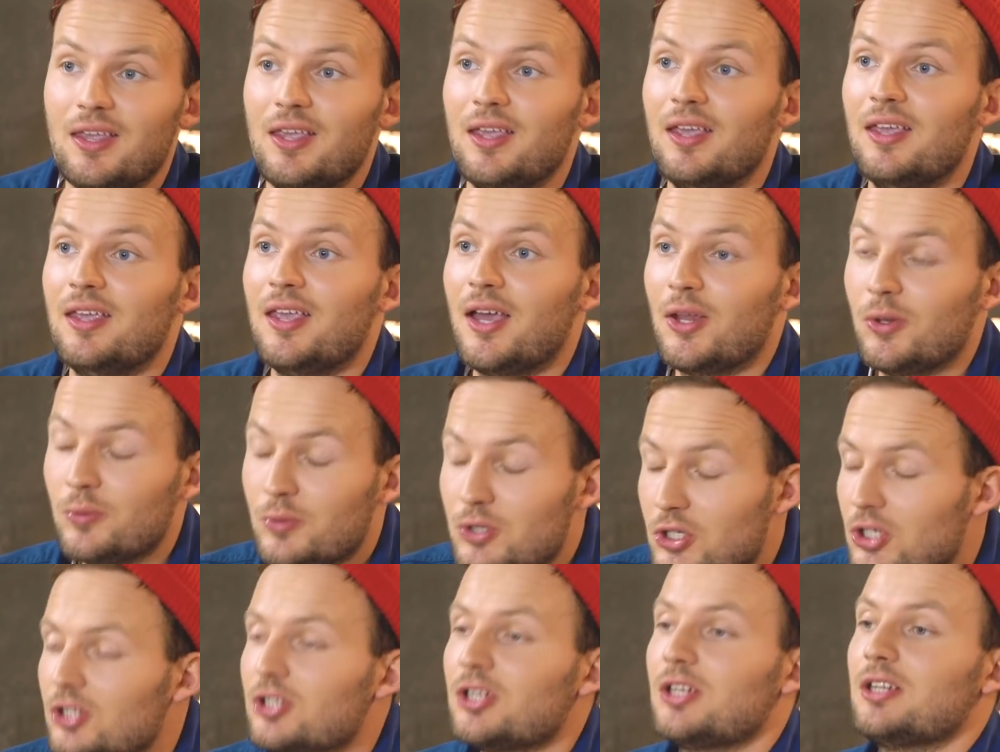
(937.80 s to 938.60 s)
И я
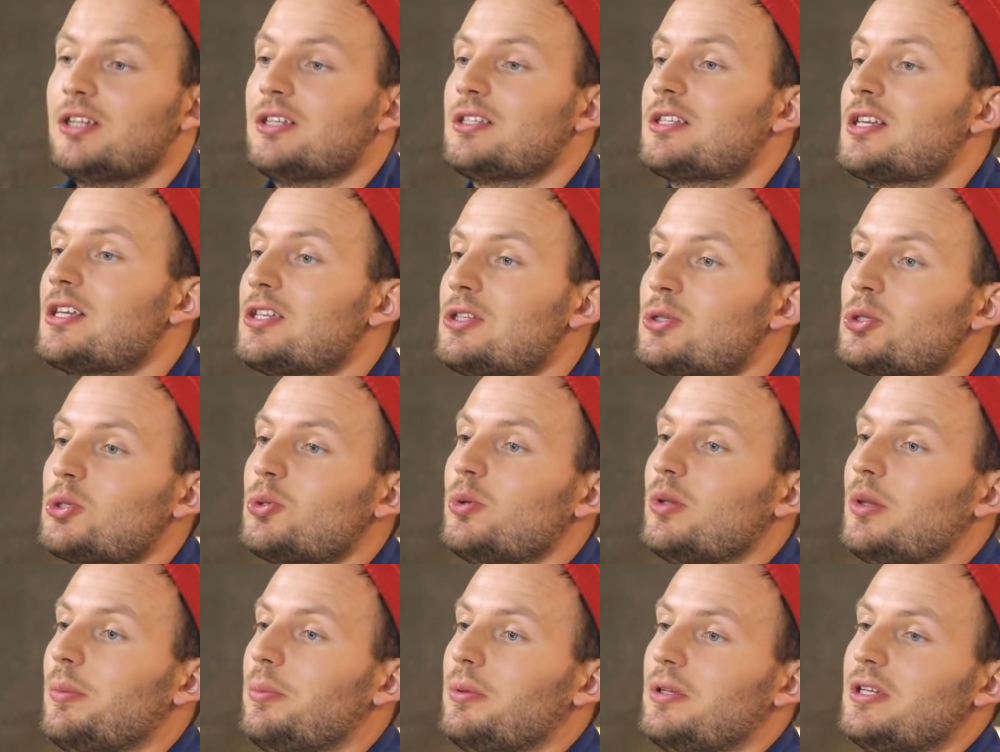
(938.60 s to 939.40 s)
думаю, это
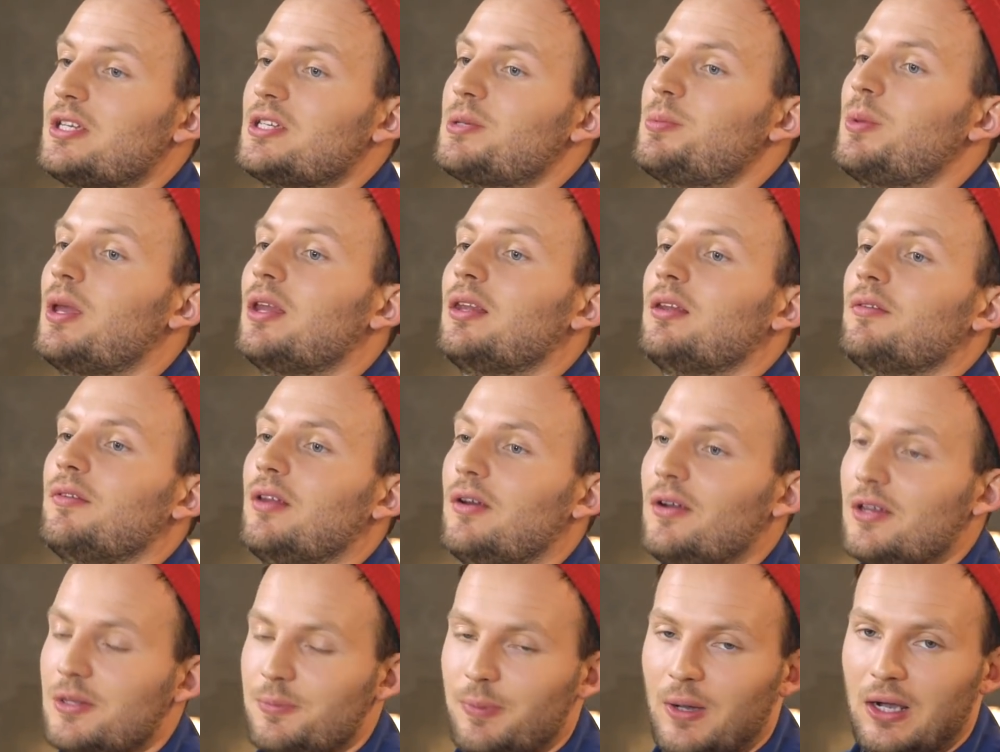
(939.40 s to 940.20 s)
заслуживает аплодисментов.
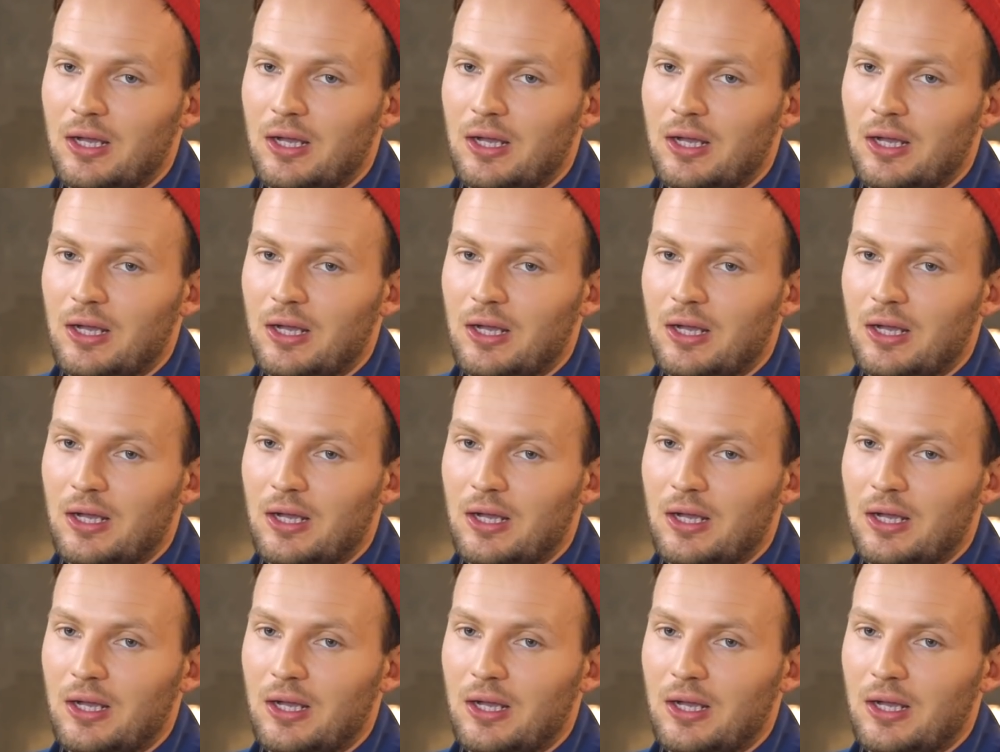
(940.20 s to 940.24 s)
Давайте